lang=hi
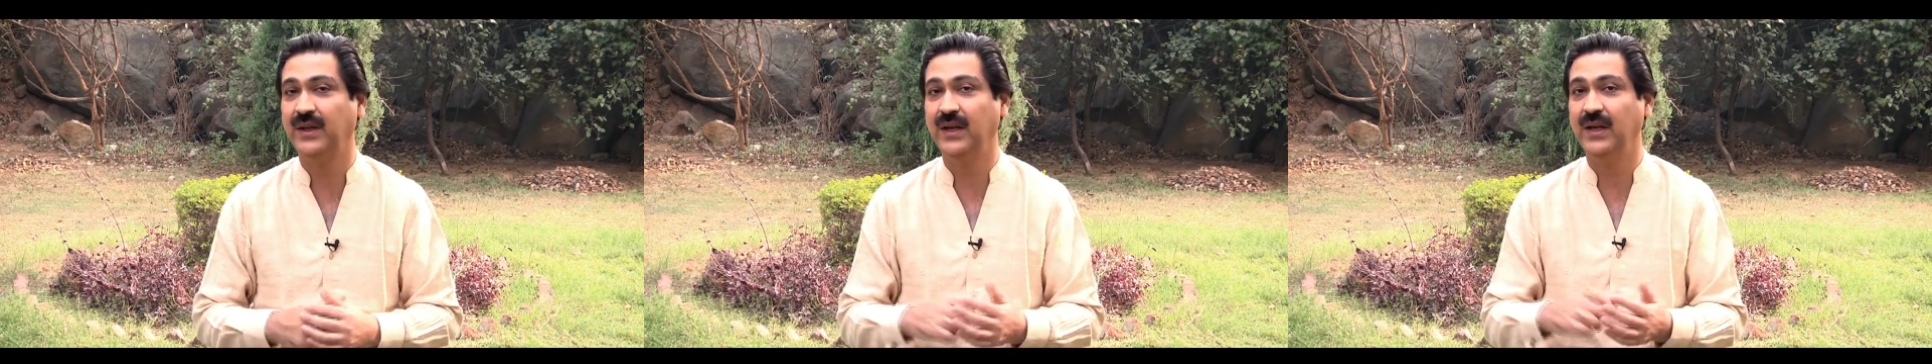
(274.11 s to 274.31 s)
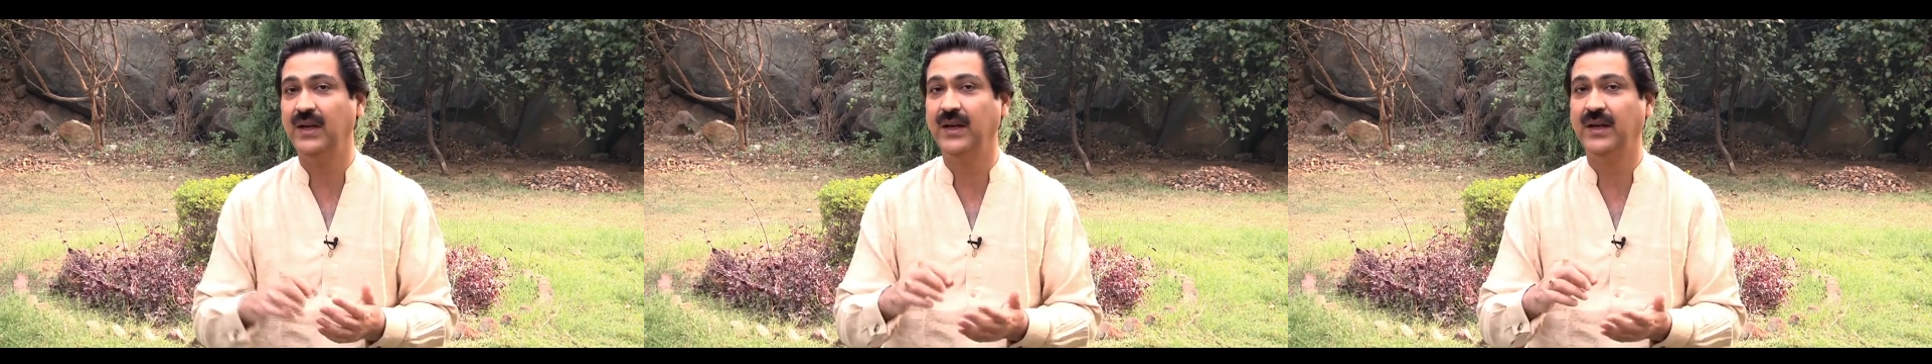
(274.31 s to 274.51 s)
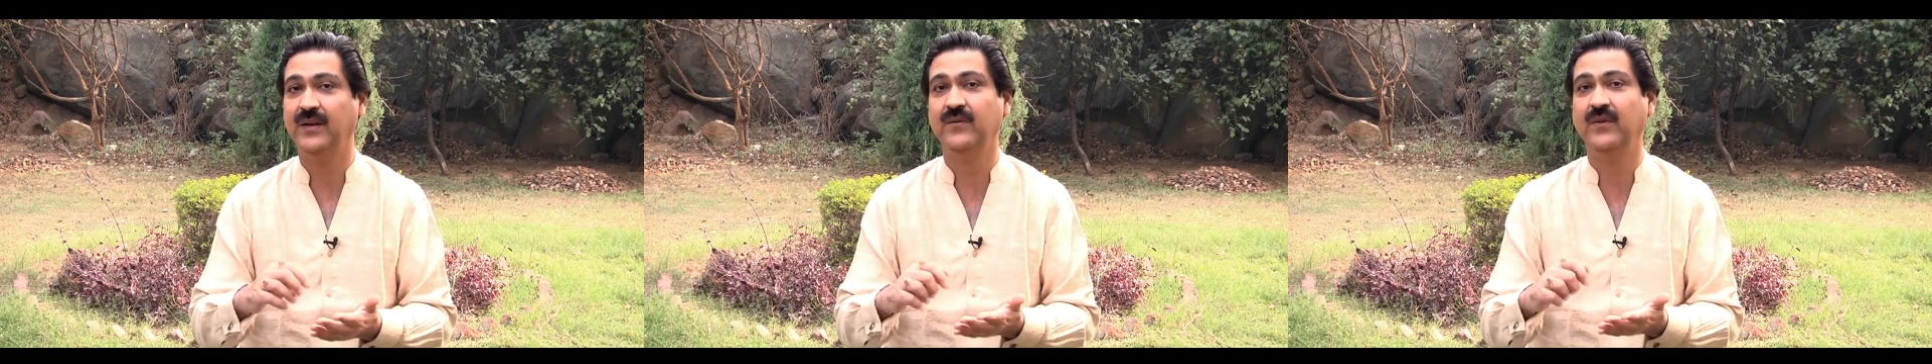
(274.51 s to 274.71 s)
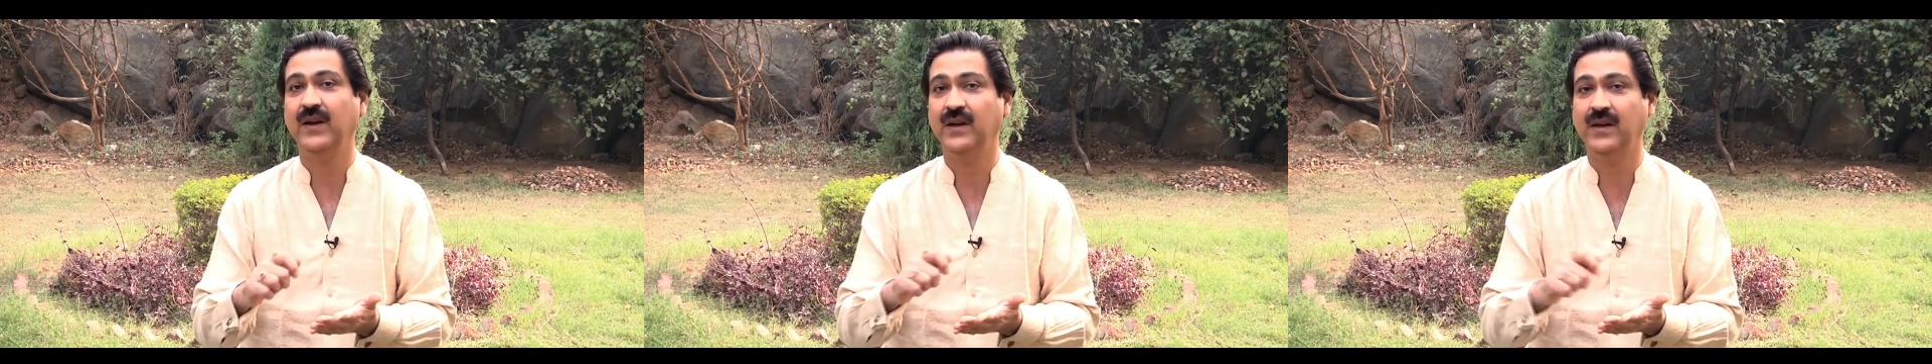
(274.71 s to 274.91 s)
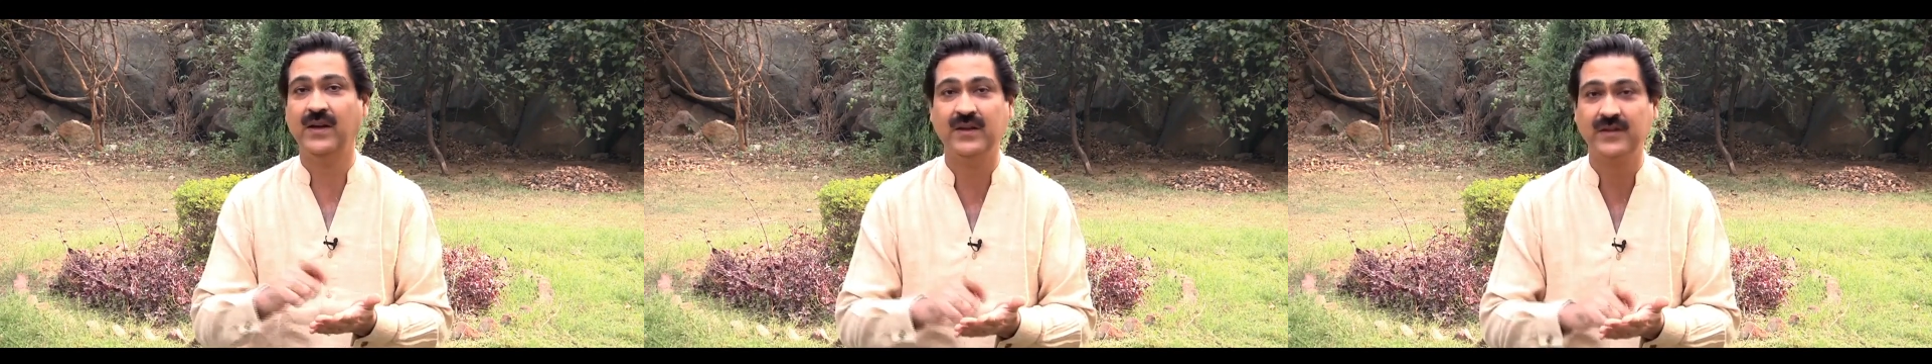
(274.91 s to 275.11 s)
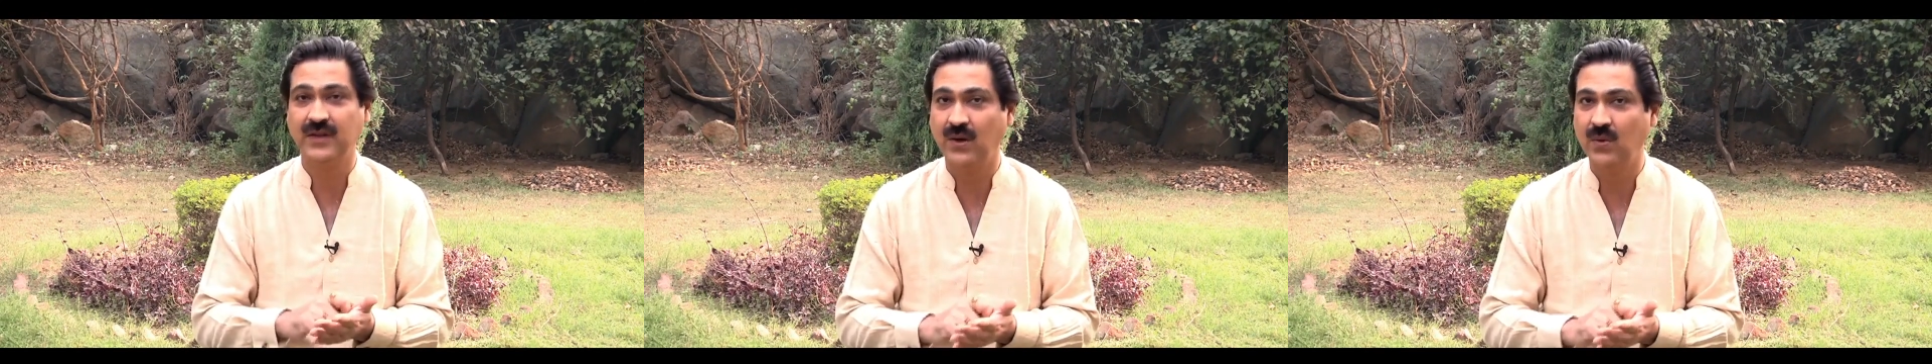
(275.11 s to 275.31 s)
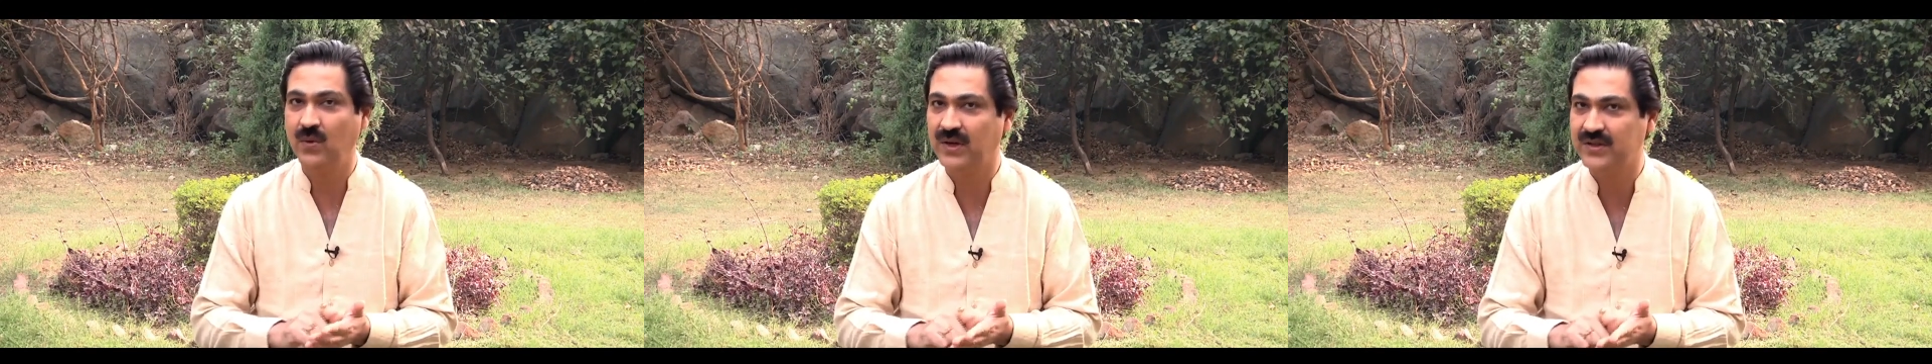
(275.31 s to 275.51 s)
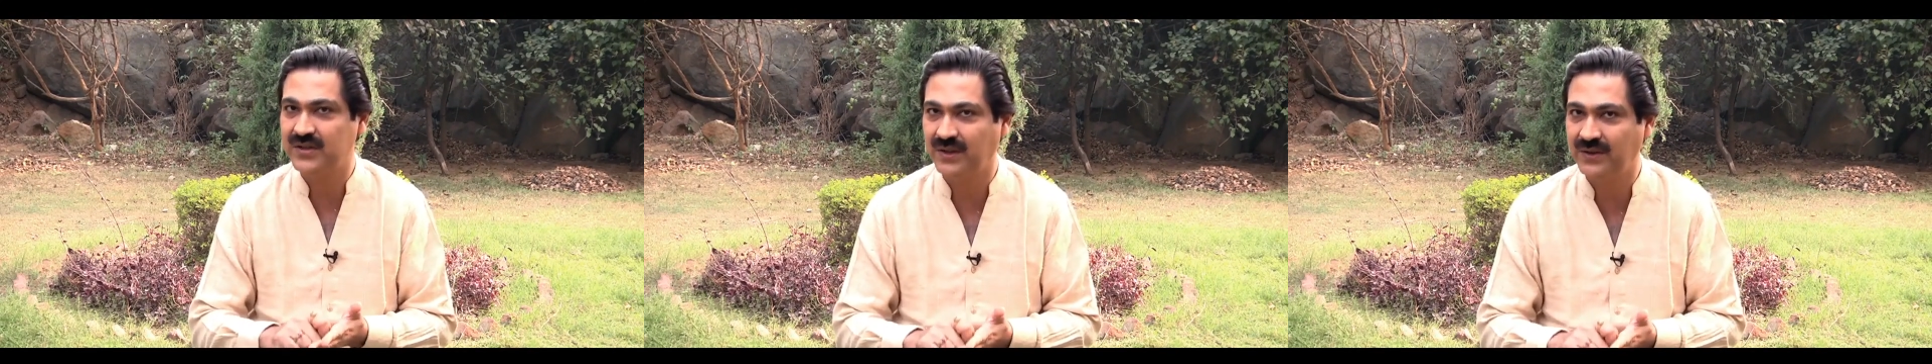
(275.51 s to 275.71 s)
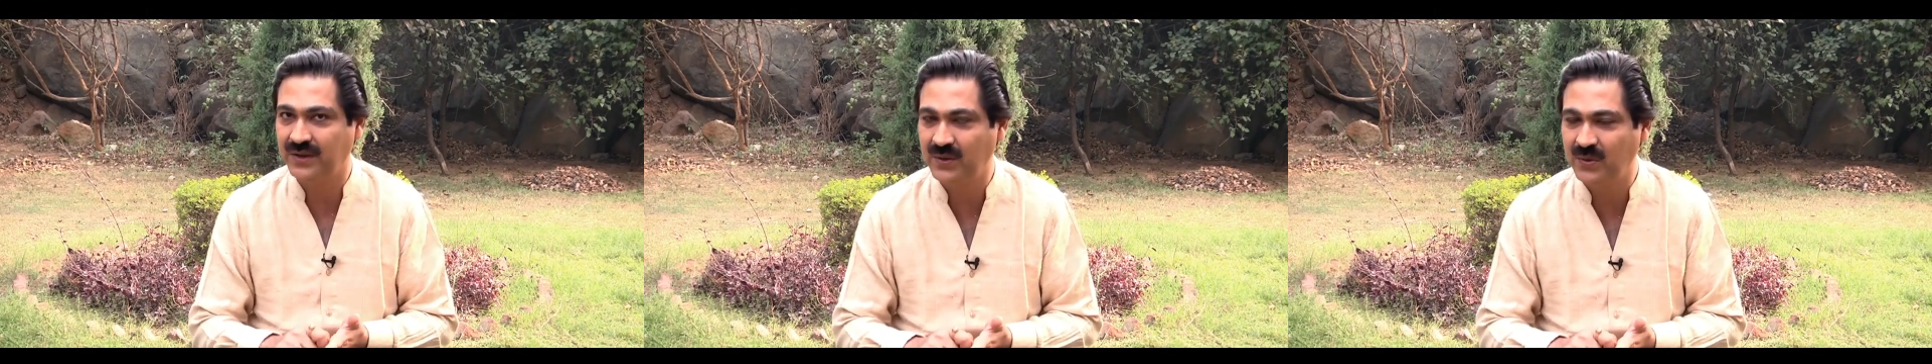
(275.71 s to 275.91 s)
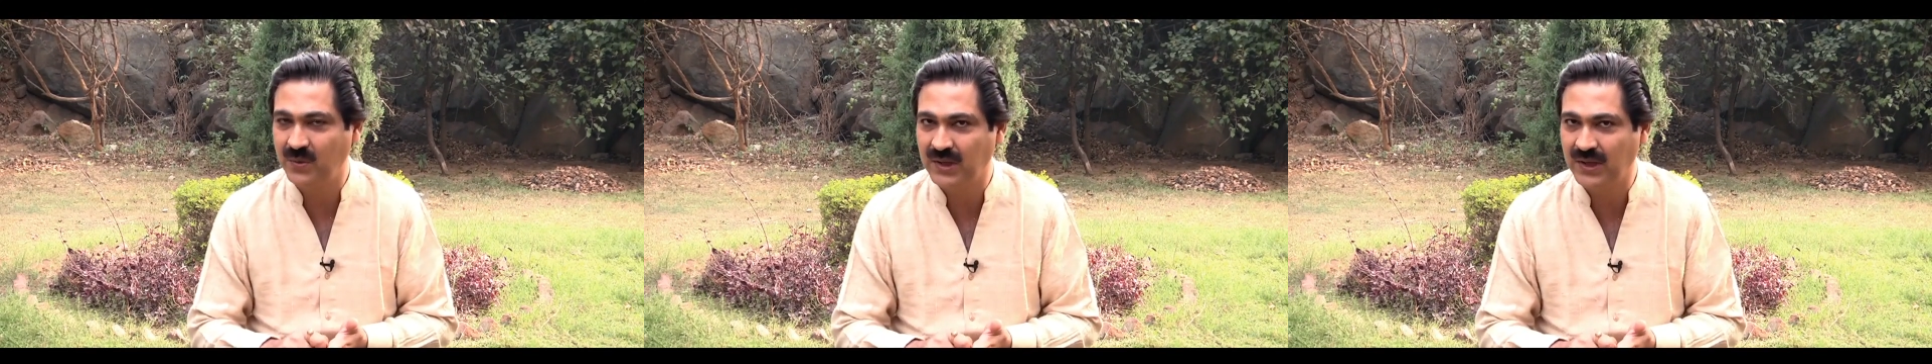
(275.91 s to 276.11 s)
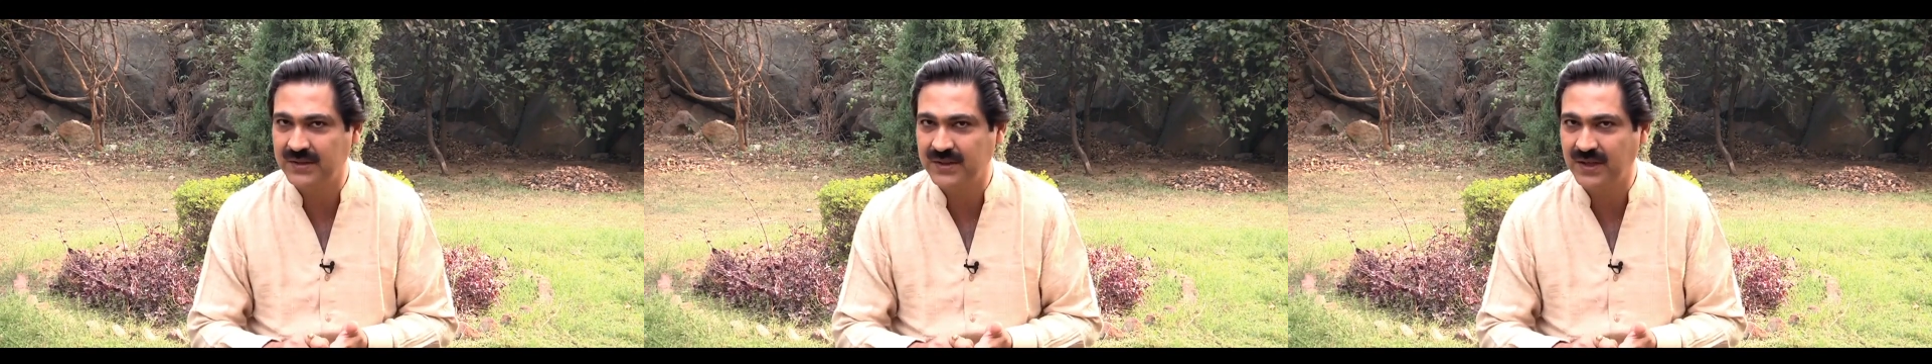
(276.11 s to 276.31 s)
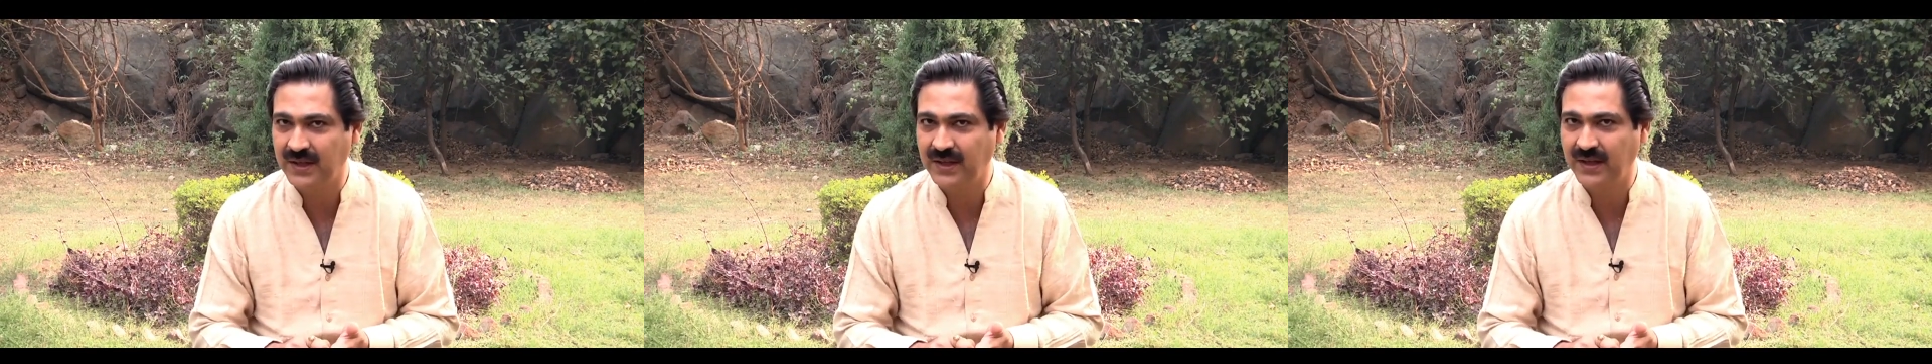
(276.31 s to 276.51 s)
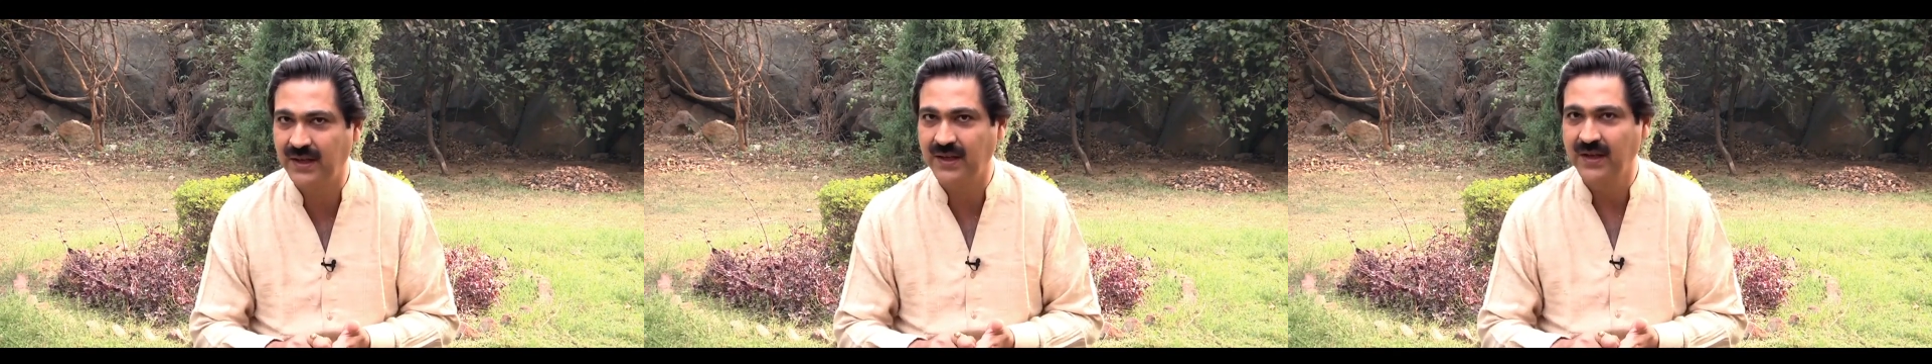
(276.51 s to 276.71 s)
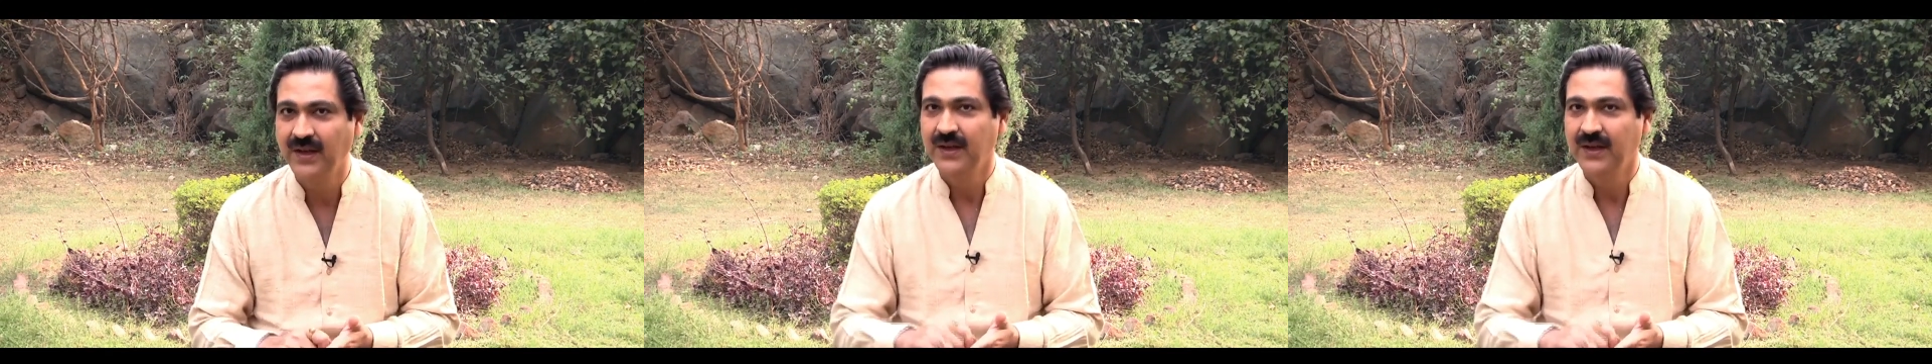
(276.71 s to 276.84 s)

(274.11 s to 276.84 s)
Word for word: हैं लेकिन वह घिसा हुआ चंदन होना चाहिए